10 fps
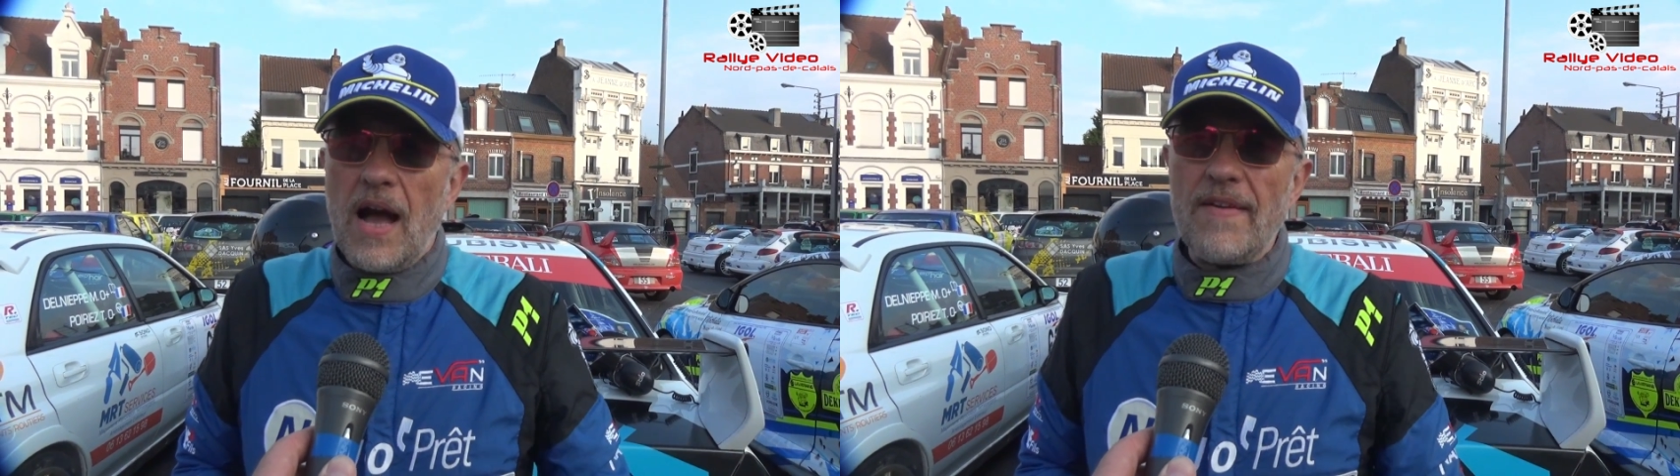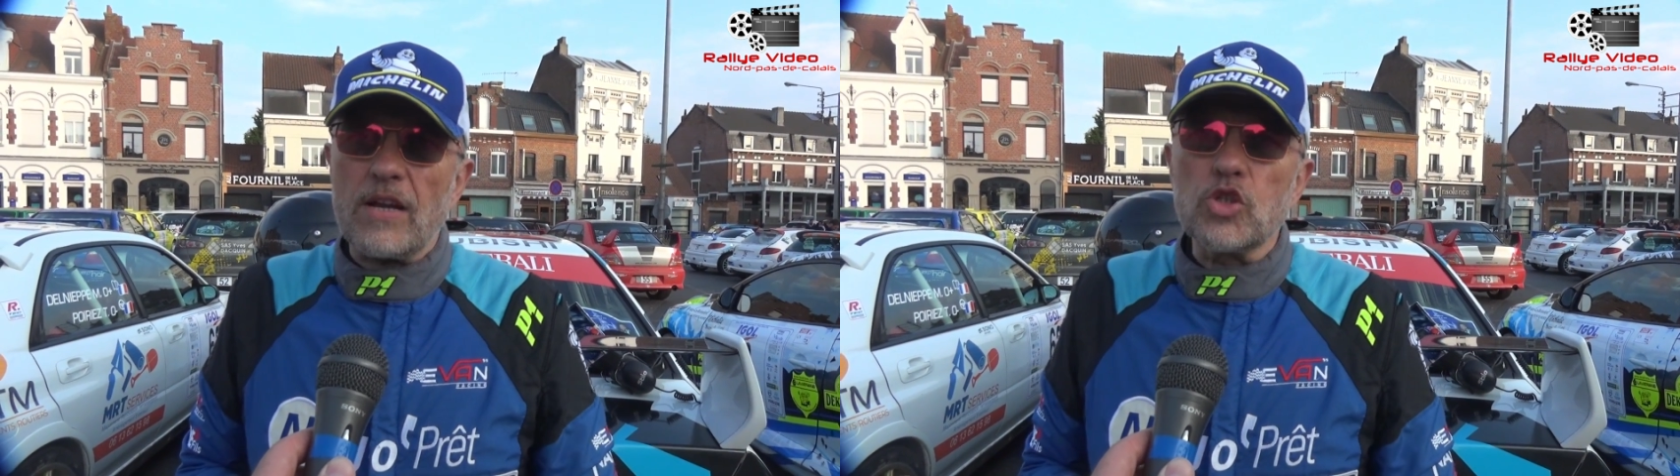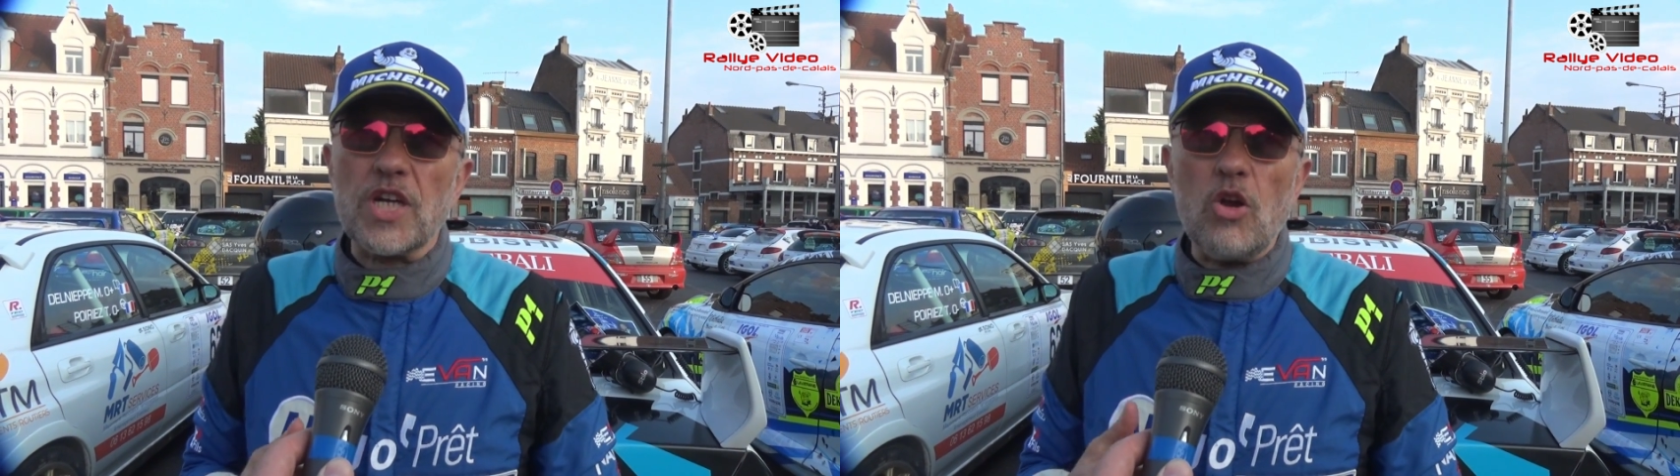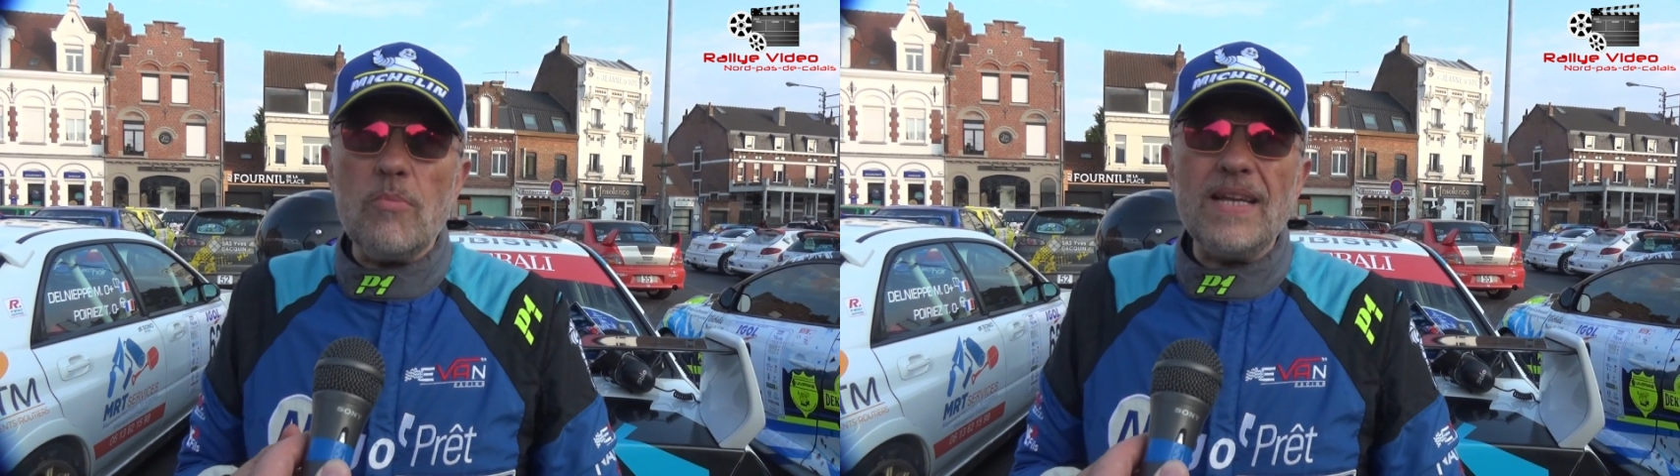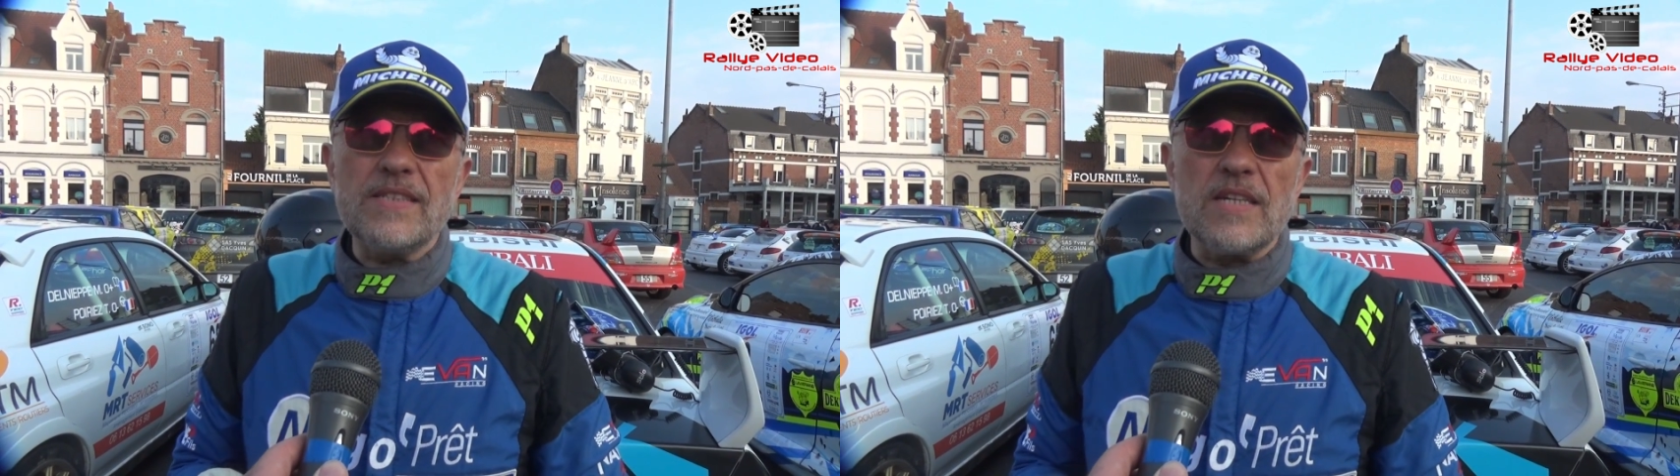avec le
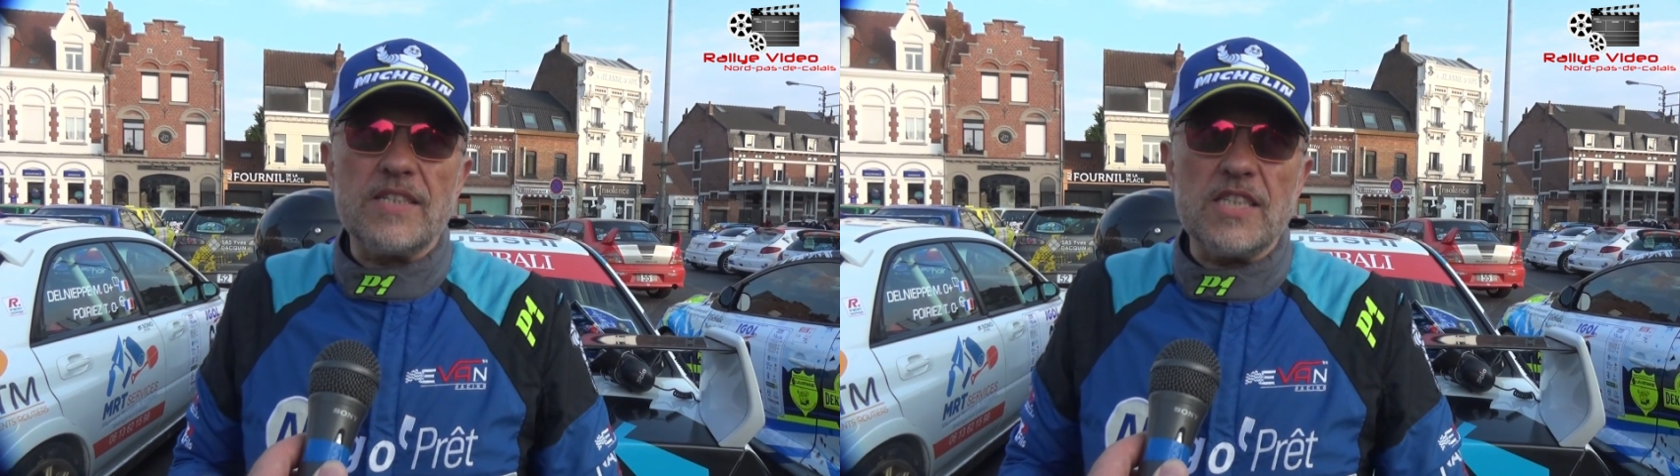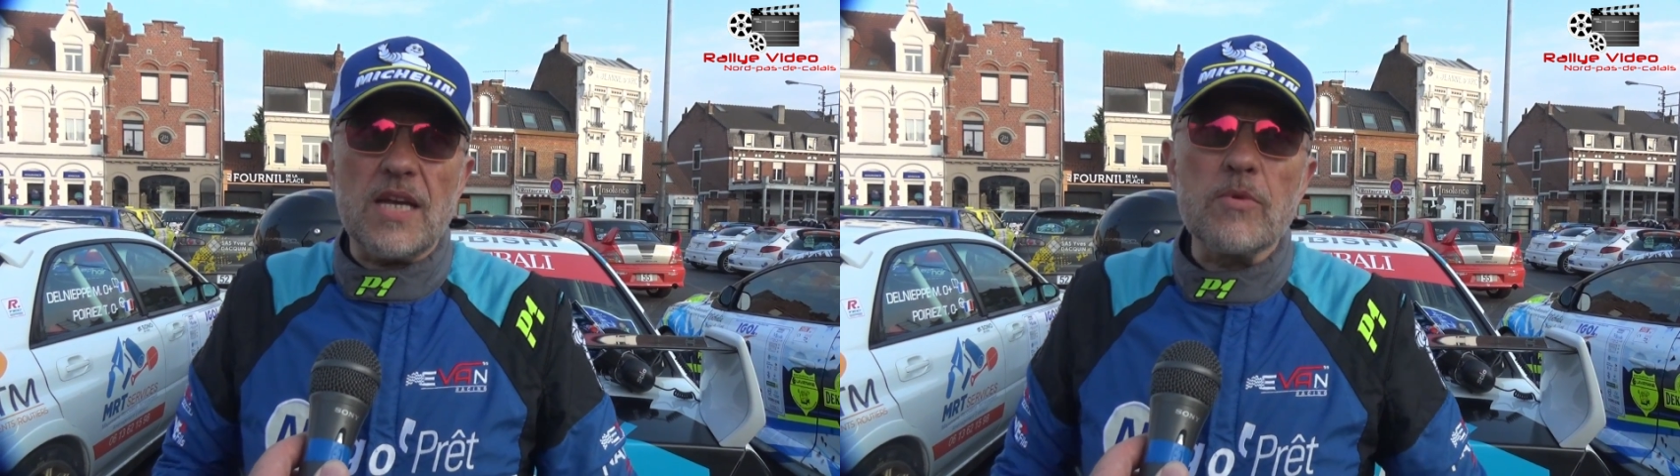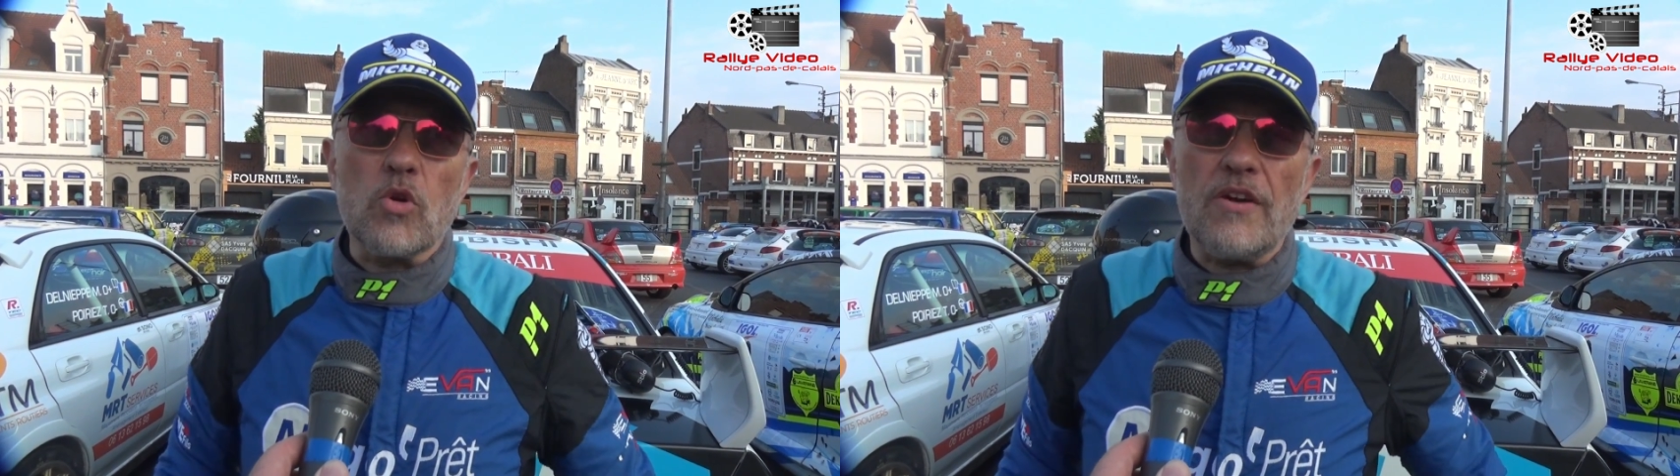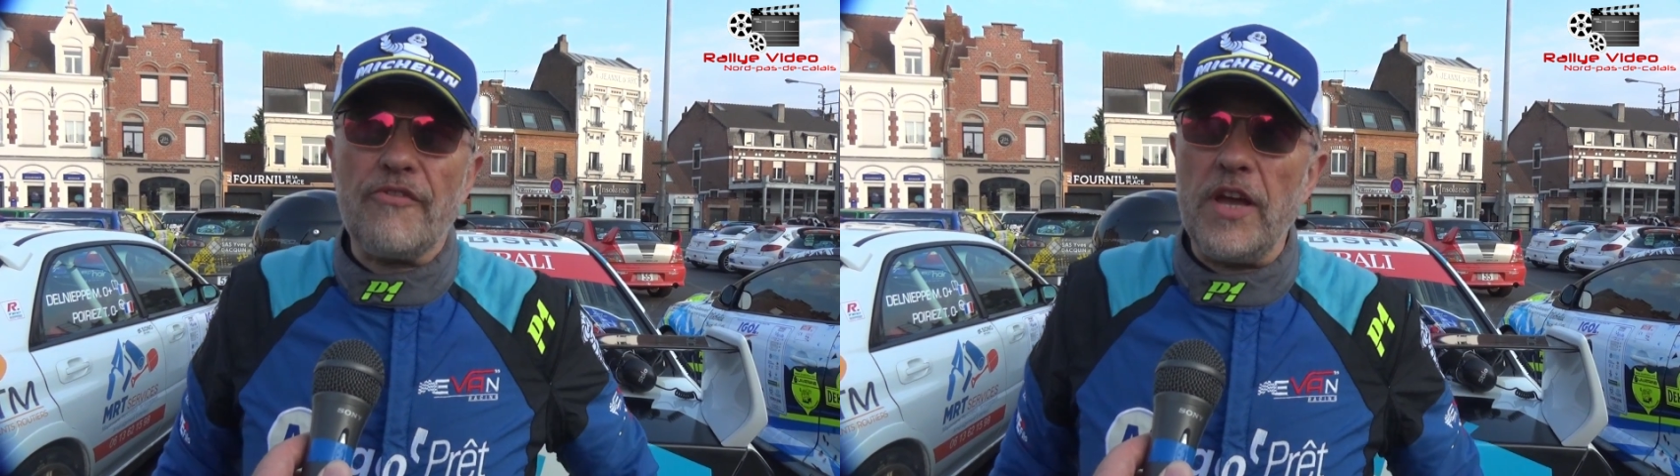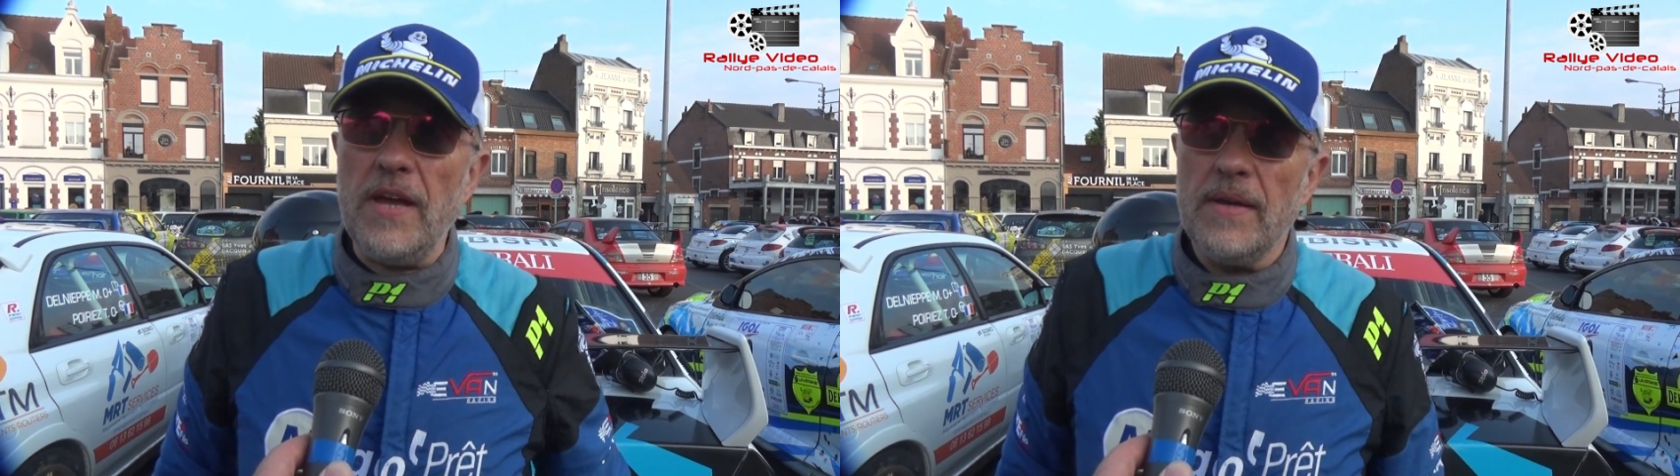Charlemagne, c'est le sixième qu'on a
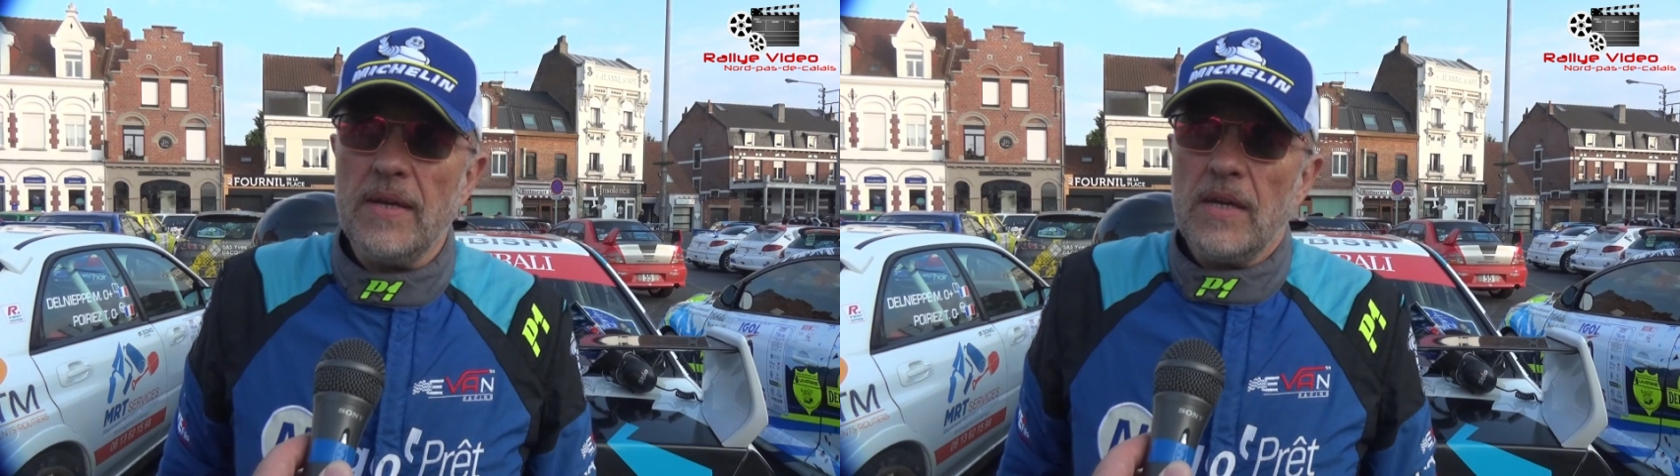fait.